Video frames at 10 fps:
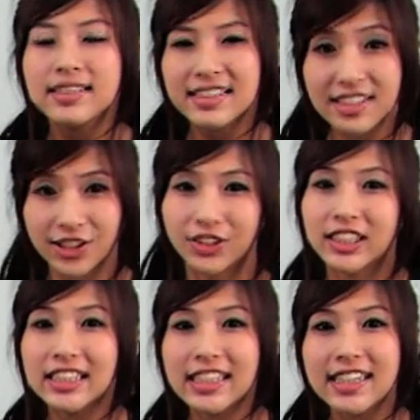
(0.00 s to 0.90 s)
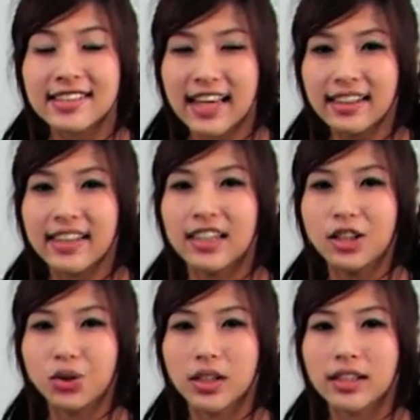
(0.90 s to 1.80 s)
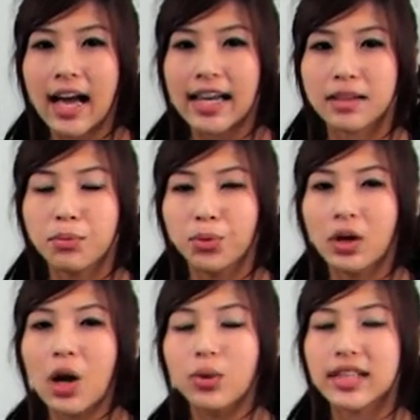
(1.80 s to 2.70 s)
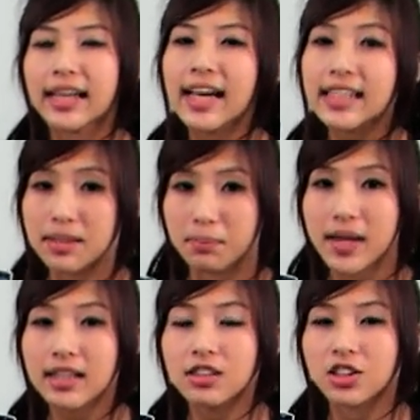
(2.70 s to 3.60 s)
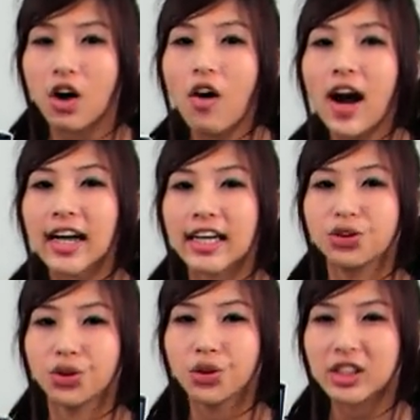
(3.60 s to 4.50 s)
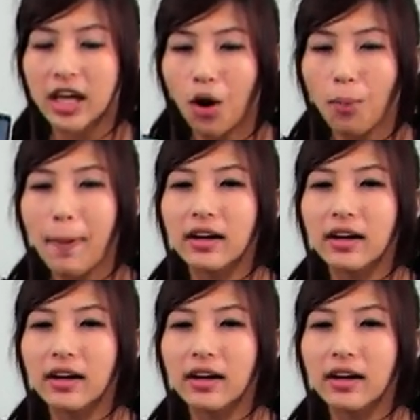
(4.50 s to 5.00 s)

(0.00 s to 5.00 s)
这只手机呢，三点二寸的大屏幕，让我在看影片的时候啊，感觉都超